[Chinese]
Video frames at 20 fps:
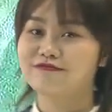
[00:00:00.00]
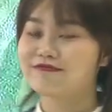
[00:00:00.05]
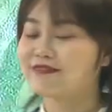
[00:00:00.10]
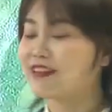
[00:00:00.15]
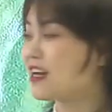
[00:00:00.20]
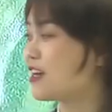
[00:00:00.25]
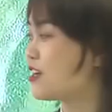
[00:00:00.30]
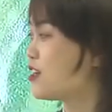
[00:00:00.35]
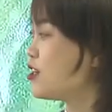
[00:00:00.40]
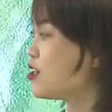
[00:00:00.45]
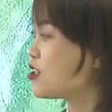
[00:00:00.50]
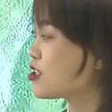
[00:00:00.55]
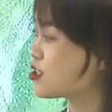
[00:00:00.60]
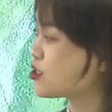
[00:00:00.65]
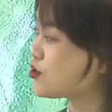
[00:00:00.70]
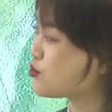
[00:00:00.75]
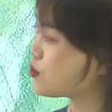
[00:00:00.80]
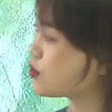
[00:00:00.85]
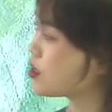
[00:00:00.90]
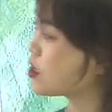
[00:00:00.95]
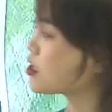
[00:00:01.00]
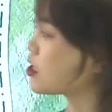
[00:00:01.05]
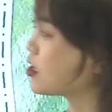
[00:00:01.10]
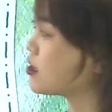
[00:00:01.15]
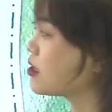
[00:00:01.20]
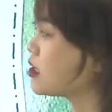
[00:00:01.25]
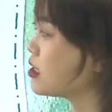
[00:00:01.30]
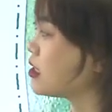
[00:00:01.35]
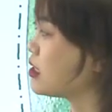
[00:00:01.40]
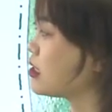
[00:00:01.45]
那诗句的
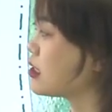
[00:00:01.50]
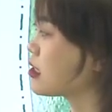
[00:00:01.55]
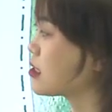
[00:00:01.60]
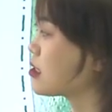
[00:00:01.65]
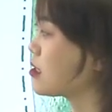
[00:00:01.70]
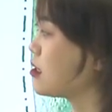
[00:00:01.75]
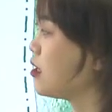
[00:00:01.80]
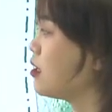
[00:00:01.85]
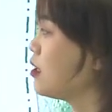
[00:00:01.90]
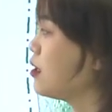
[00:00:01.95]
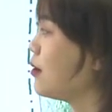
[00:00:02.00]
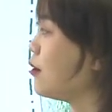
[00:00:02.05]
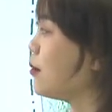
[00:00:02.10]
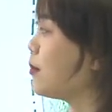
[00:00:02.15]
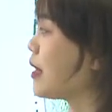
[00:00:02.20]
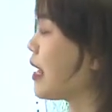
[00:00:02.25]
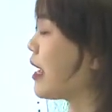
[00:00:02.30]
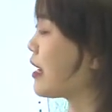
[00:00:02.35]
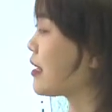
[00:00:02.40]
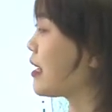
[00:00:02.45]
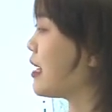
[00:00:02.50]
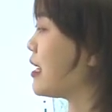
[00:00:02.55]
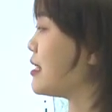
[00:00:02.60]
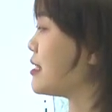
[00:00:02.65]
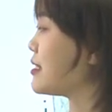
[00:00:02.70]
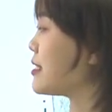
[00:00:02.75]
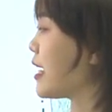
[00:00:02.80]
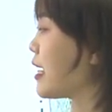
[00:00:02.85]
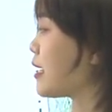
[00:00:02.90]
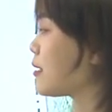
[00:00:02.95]
整体意思，我们来看
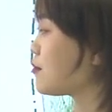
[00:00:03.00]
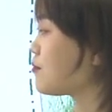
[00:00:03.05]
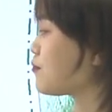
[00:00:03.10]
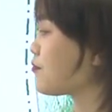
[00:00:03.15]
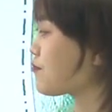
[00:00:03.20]
一下，